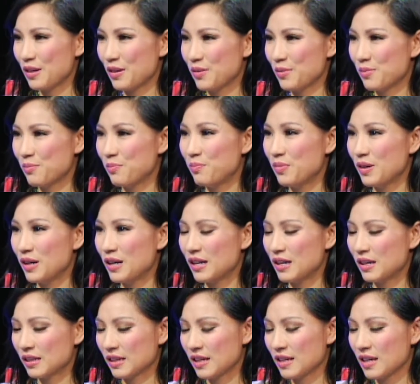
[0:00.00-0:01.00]

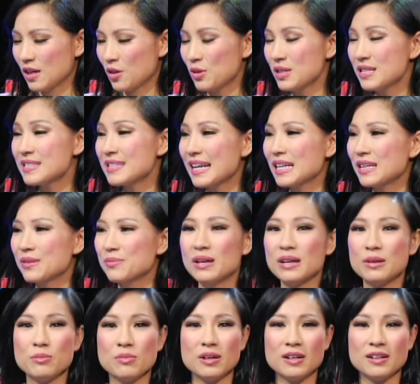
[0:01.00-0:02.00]
12, cái cuốn sách
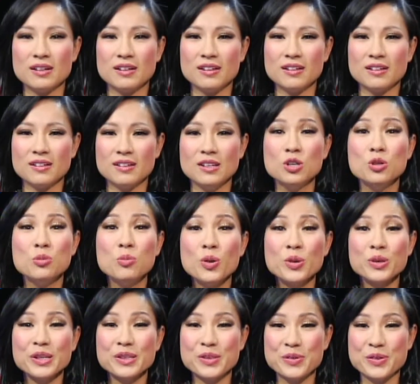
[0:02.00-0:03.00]
mà lưu
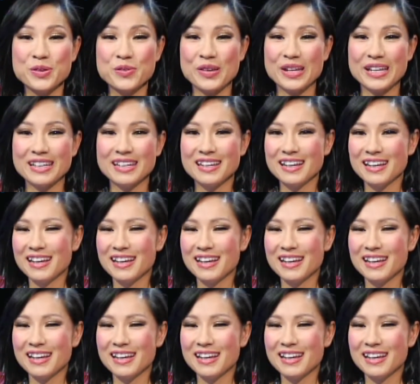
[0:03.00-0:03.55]
bút đó, thưa quý vị,